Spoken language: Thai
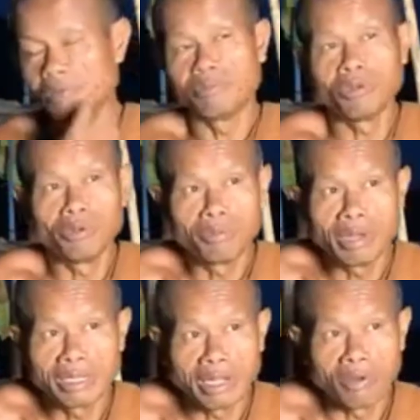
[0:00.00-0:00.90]
แต่เริ่ม
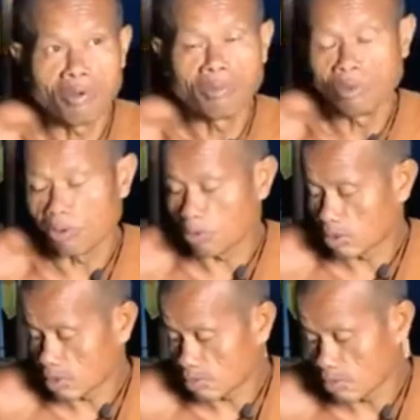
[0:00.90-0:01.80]
ต้นมาจากความ
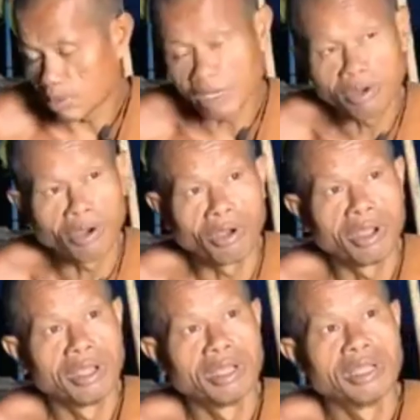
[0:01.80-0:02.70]
หลงมัน
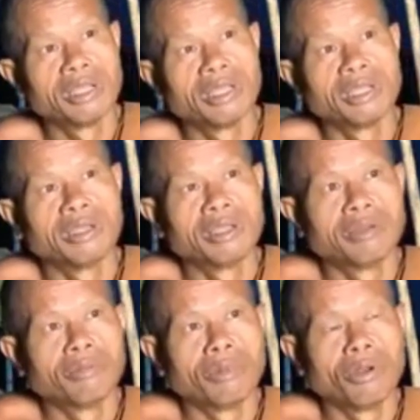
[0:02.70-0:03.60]
ก็
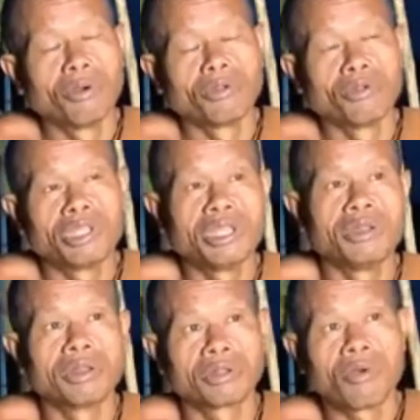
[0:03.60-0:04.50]
มาลงอ
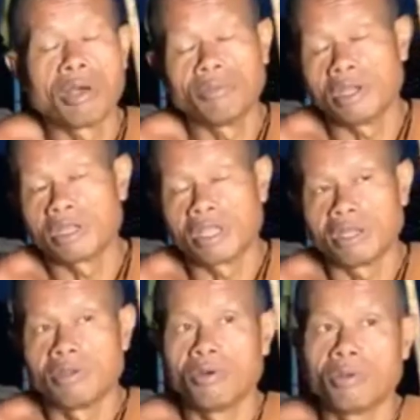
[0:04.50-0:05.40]
ยู่ที่ความ
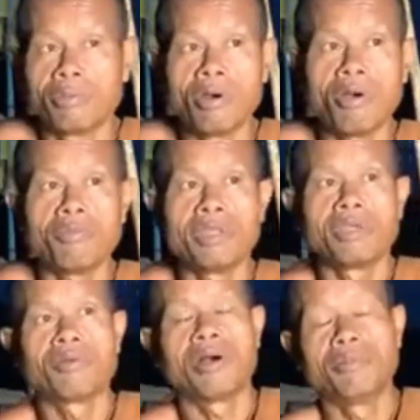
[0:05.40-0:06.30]
เห็นแก่ตัวเพราะ
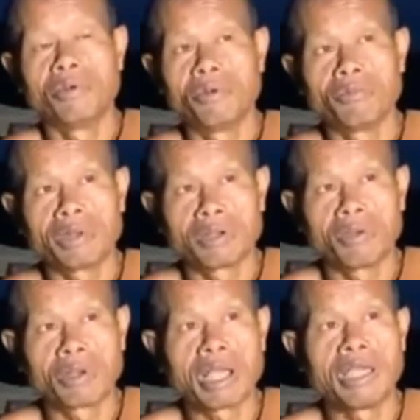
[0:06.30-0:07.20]
มีความหลง
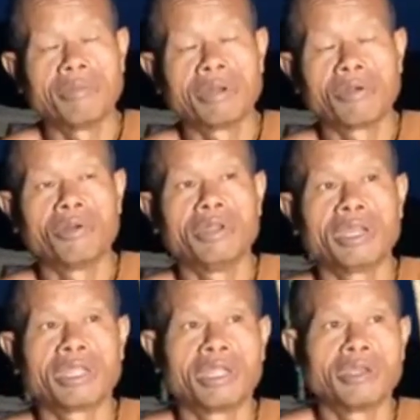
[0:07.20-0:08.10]
มันก็กลายเป็น
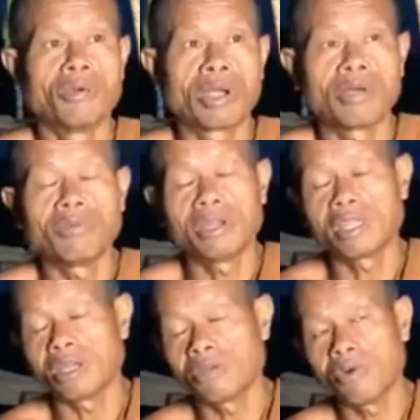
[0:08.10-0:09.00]
คนเห็นแก่ตัว
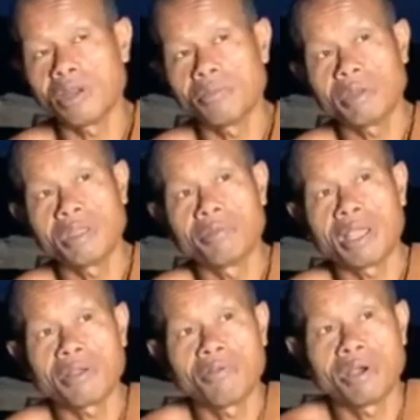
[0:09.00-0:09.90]
คำว่าเห็นแก่ตัวนี่
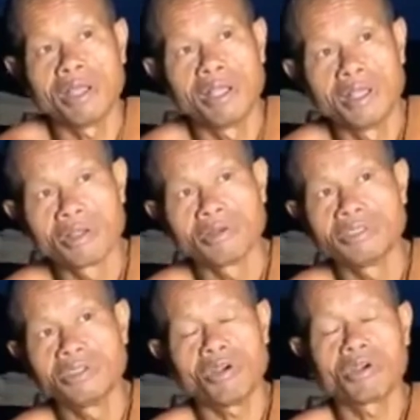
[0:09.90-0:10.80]
ไม่ได้หมายความว่า
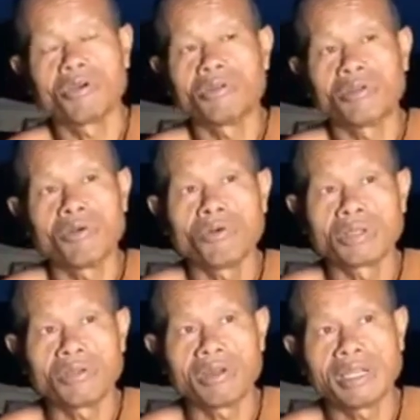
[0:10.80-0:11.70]
คนช่อคน
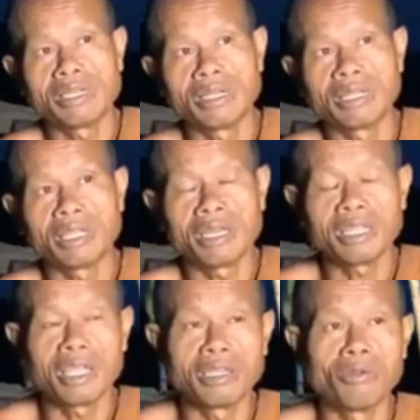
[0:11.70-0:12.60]
โกงเท่านั้นจึง
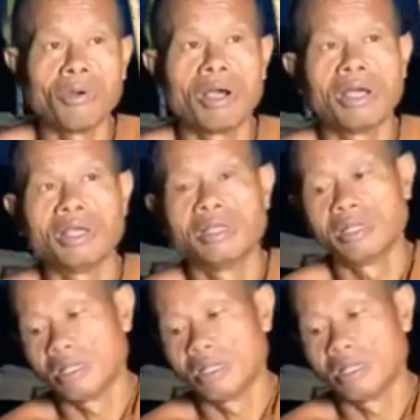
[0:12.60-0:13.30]
จะเห็นแก่ตัว